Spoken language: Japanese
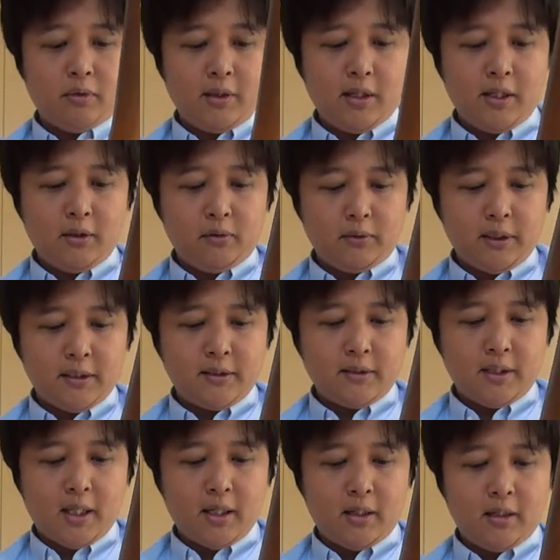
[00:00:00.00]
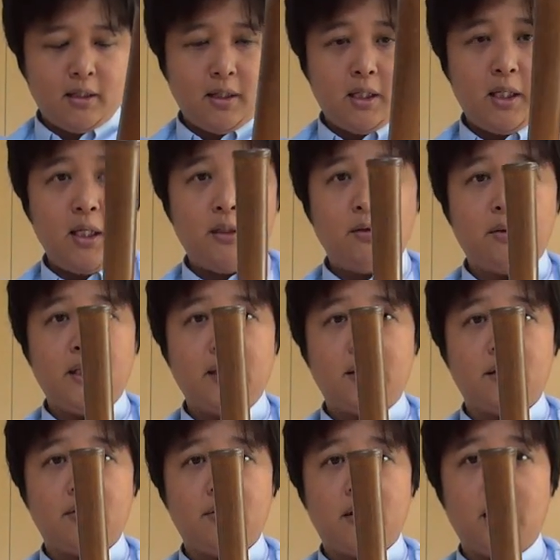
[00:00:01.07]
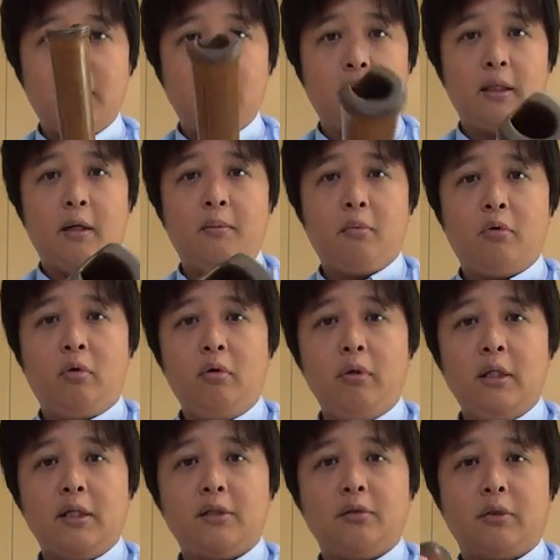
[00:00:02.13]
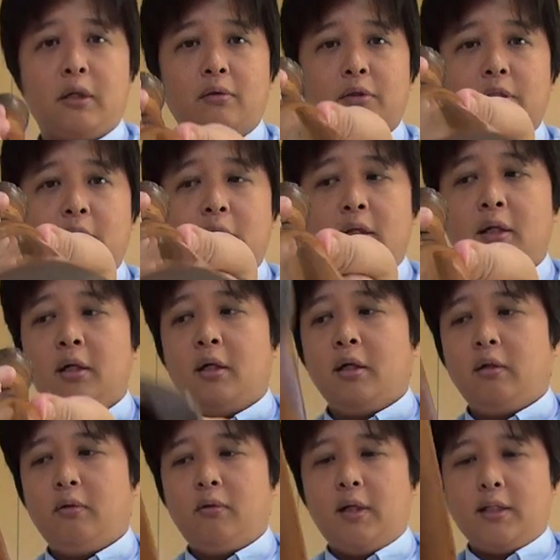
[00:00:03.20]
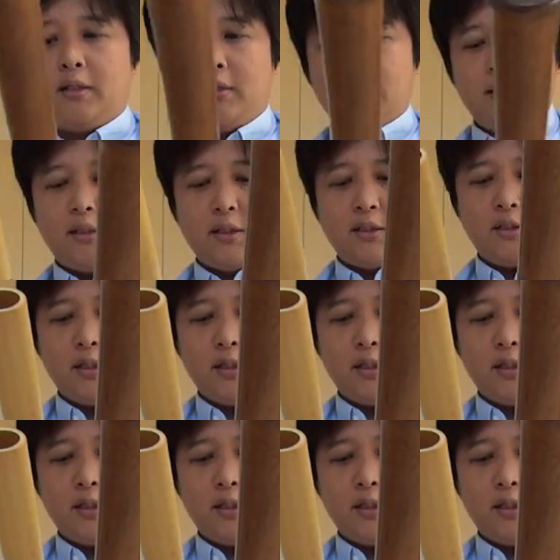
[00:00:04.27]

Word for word: 江戸ですね江戸で作られたもうこんなんですよ田口のやつなんです